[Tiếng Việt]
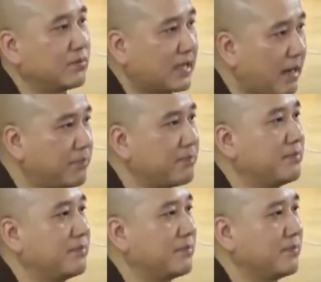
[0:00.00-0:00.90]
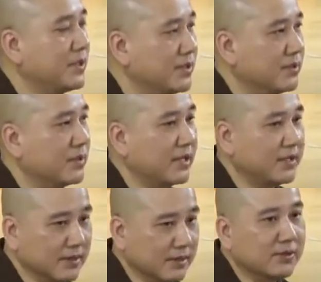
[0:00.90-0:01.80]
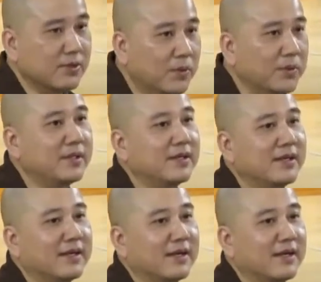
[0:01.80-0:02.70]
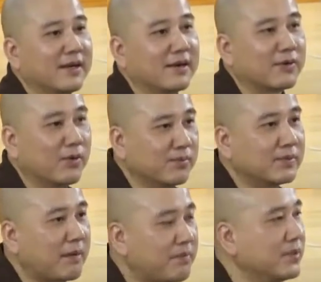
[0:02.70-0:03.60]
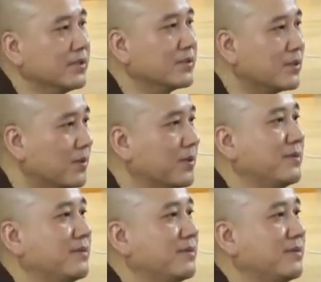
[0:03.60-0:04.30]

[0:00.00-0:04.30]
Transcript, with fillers: cấp, dường là dưỡng nuôi, cung cấp dưỡng nuôi.